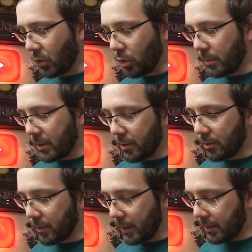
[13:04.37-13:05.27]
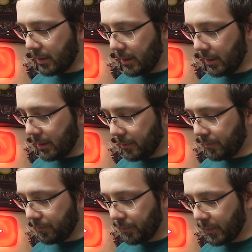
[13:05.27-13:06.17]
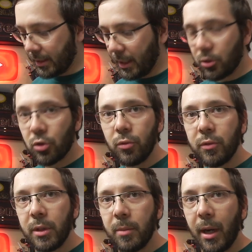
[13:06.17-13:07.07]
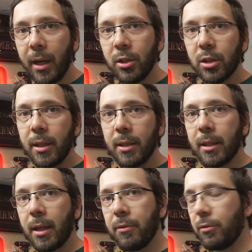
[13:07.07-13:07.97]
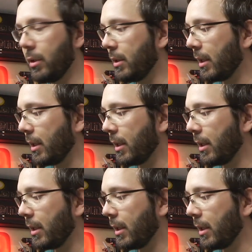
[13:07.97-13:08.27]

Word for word: oder beziehungsweise die ähm, sechs Stufen, die man einstellen kann für die